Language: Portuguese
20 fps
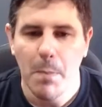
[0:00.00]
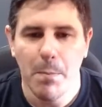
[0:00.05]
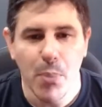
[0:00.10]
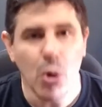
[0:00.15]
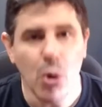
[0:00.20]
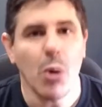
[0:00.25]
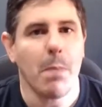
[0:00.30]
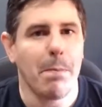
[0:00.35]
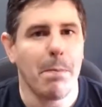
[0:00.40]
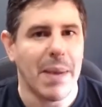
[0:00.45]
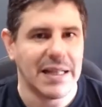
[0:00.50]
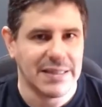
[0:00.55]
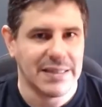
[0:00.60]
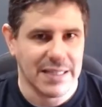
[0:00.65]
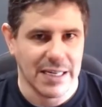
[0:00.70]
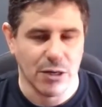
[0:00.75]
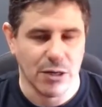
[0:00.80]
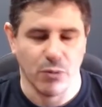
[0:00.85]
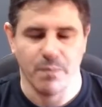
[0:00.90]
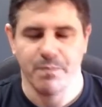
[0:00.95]
Por
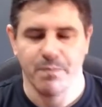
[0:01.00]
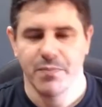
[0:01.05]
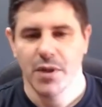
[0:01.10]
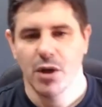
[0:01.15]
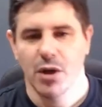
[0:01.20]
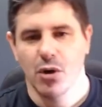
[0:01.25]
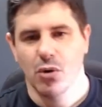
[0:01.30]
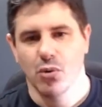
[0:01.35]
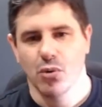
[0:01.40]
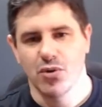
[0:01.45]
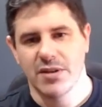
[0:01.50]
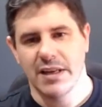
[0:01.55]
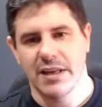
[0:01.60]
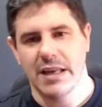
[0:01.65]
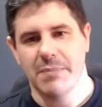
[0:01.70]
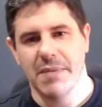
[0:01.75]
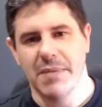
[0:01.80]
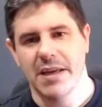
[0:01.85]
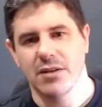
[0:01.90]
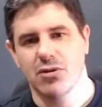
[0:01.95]
padrão, os
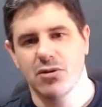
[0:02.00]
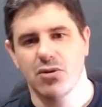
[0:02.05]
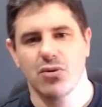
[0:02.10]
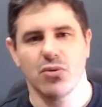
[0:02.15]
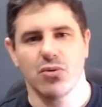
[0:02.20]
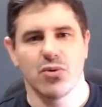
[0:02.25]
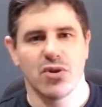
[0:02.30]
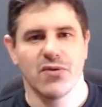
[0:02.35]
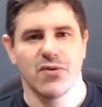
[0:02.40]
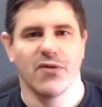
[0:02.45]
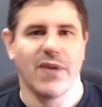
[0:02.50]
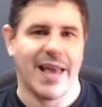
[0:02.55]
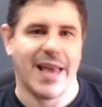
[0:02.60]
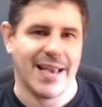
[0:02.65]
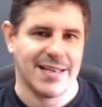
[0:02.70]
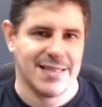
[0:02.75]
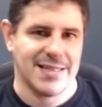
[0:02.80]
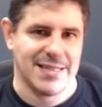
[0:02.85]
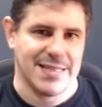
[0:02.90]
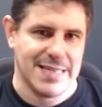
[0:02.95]
elementos, os
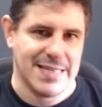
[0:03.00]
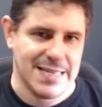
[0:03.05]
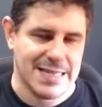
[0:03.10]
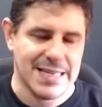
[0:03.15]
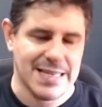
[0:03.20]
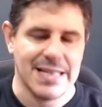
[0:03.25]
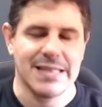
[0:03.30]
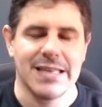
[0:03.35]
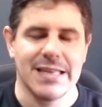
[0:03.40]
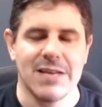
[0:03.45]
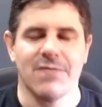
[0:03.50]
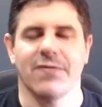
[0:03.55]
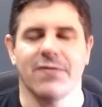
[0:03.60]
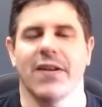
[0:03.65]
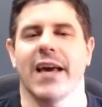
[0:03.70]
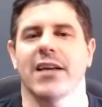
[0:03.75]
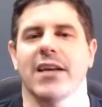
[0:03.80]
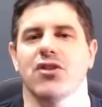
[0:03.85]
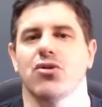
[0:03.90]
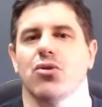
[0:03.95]
flex item, tem
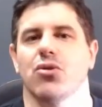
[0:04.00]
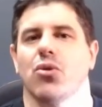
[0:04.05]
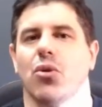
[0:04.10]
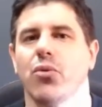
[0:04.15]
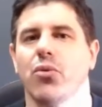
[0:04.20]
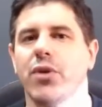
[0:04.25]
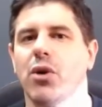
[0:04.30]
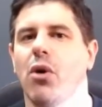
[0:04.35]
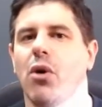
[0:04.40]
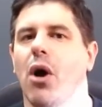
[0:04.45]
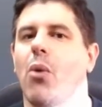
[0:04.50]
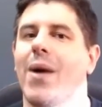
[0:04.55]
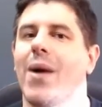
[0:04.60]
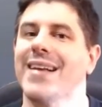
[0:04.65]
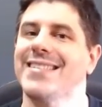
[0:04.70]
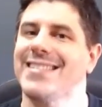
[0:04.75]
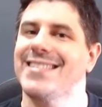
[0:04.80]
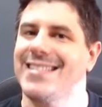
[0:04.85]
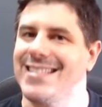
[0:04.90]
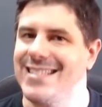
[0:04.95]
flex grow igual
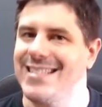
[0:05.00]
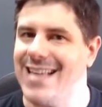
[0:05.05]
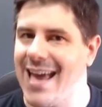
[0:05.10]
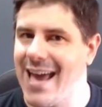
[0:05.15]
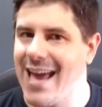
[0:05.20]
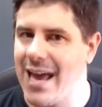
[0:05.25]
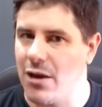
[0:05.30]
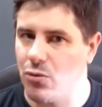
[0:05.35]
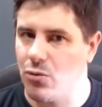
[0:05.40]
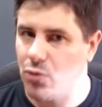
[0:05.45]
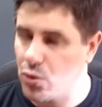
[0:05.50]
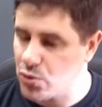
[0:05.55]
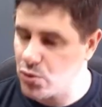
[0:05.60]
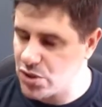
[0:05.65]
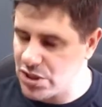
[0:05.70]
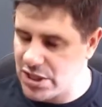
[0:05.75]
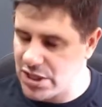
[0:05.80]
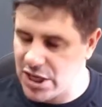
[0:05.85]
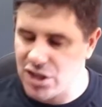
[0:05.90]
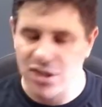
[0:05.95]
a zero, ou
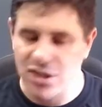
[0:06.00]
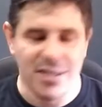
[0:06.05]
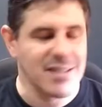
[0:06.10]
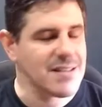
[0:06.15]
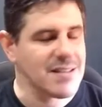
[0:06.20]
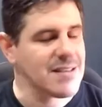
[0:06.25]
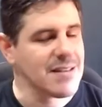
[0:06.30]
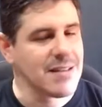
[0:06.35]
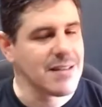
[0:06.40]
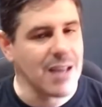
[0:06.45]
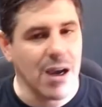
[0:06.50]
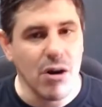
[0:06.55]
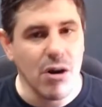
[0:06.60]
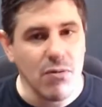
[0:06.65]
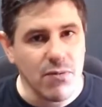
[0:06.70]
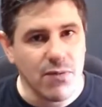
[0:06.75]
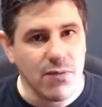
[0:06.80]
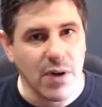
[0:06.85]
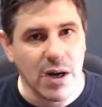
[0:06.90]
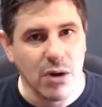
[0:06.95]
seja, eles
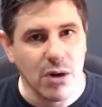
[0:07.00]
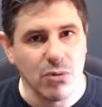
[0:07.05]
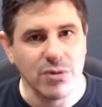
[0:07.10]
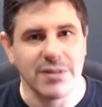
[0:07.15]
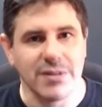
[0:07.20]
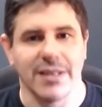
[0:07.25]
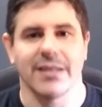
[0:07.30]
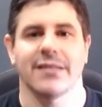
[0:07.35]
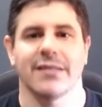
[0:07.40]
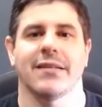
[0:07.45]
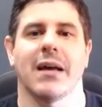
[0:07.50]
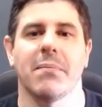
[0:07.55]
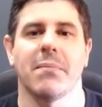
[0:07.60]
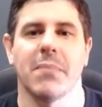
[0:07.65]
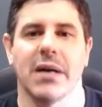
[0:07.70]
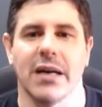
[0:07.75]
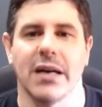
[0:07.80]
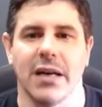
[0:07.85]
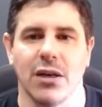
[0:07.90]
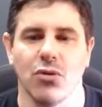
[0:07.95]
não vão ter
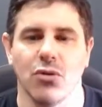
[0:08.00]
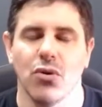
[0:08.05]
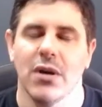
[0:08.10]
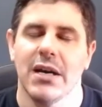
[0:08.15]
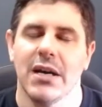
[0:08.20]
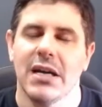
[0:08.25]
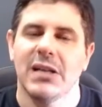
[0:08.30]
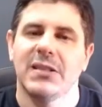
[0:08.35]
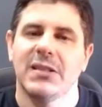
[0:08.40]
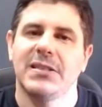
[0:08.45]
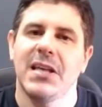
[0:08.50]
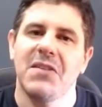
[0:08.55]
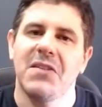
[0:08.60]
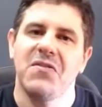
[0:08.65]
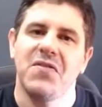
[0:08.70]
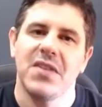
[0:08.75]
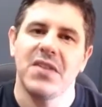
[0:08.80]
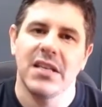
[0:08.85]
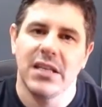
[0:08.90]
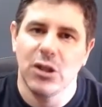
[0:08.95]
tamanho
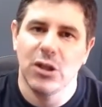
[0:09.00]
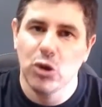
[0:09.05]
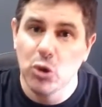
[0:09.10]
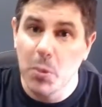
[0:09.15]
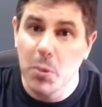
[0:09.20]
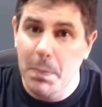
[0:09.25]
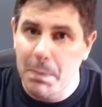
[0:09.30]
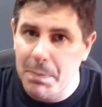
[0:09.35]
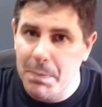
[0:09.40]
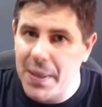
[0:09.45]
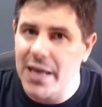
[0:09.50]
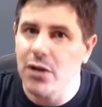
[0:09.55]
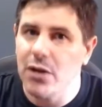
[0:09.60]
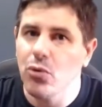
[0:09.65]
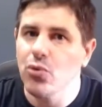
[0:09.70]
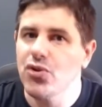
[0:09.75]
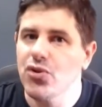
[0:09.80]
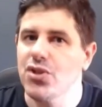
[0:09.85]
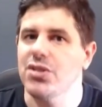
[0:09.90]
definido pelo